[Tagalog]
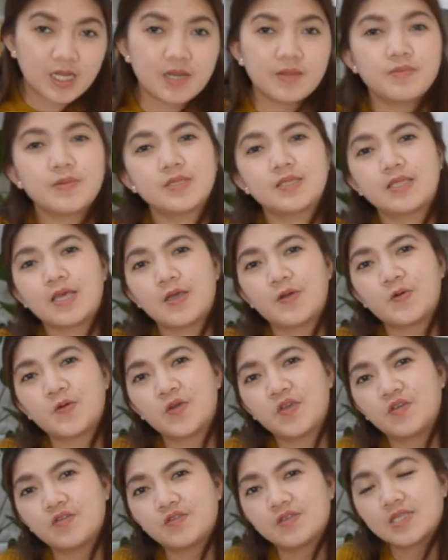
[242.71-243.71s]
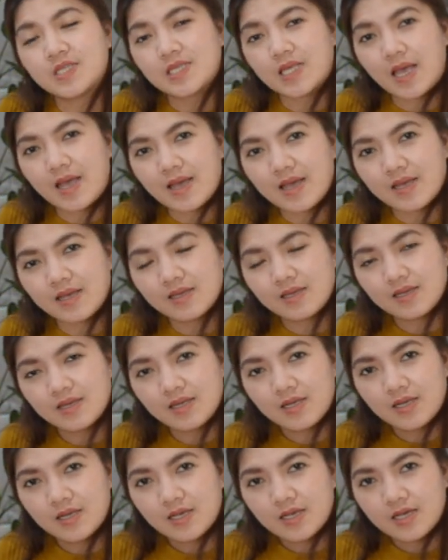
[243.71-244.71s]
naman tayo ngayon sa
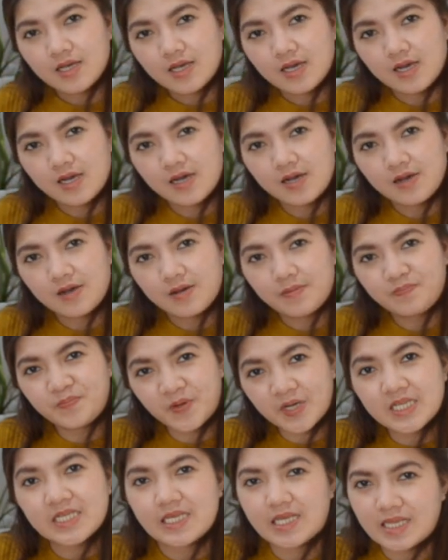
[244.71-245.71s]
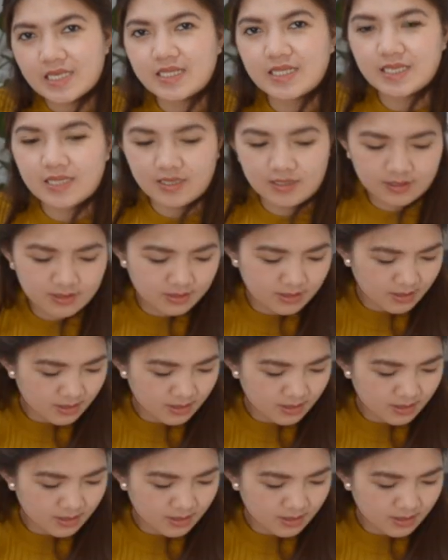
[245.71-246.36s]
uh, first aid kit.